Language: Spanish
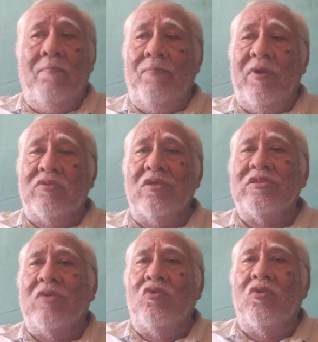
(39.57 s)
pero estoy
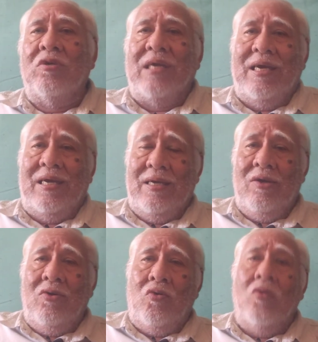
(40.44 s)
seguro que
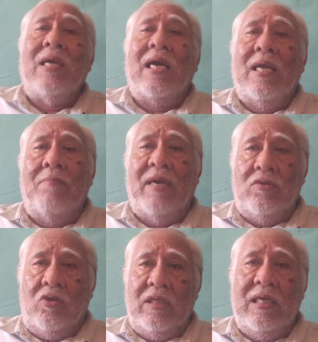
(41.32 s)
una gran
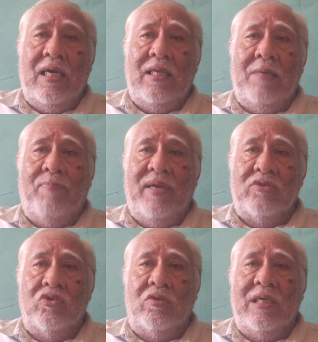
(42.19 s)
mayoría de
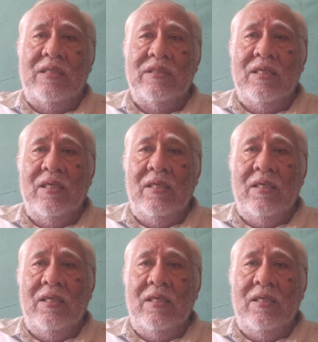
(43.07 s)
personas,